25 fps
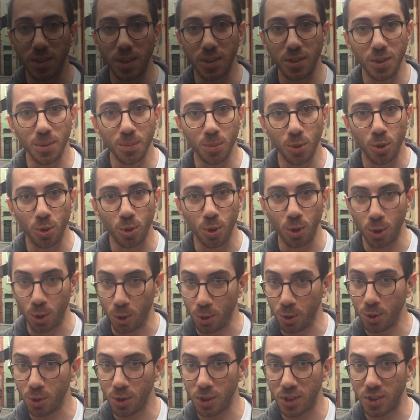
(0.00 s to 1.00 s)
Seçim
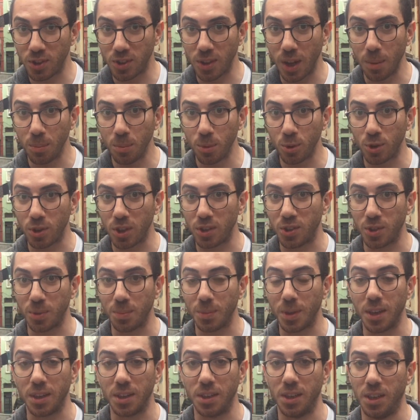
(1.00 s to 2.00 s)
Kurulu'nun İstanbul
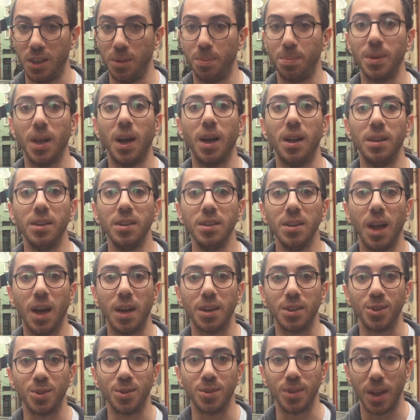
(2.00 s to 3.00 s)
seçimlerinin iptalinin
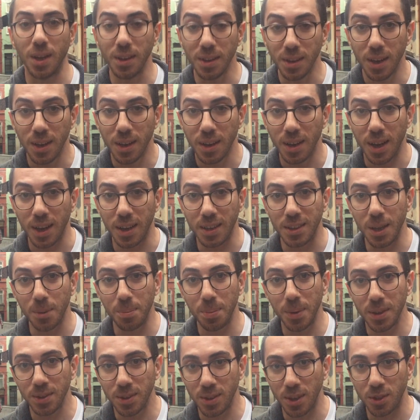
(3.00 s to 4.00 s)
ardından
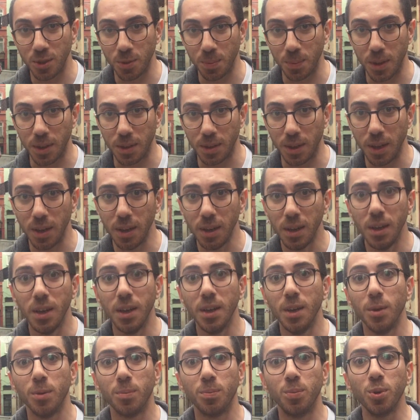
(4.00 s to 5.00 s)
HDP seçmenine
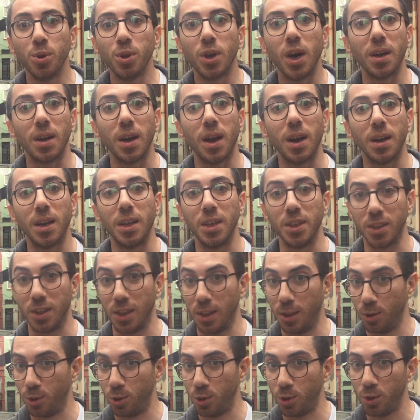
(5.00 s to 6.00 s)
bu kararla
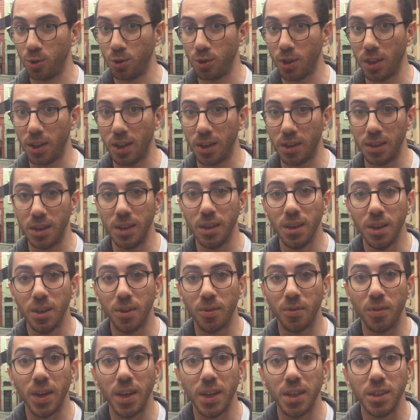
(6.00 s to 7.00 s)
ilgili düşüncelerini
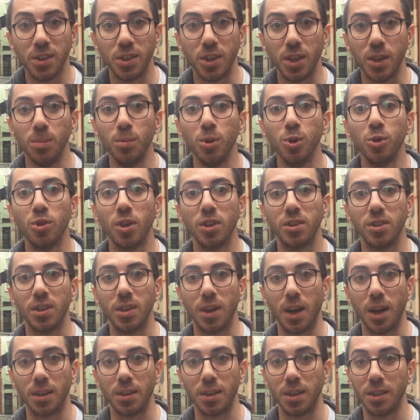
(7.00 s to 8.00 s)
ve 23
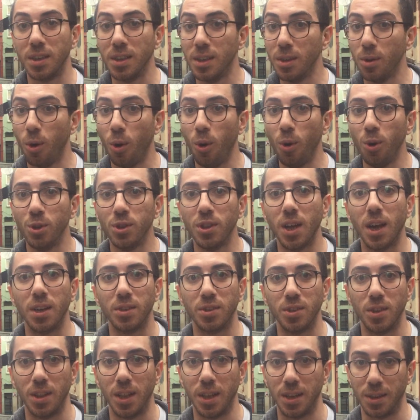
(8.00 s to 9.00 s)
Haziran'daki oy
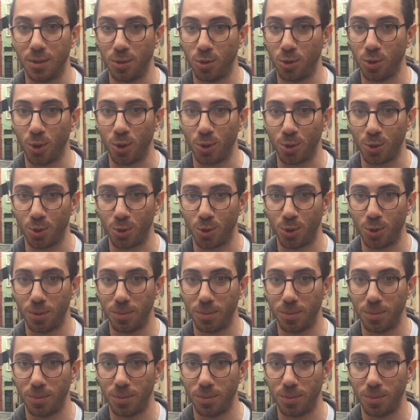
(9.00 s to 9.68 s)
tercihlerini sorduk.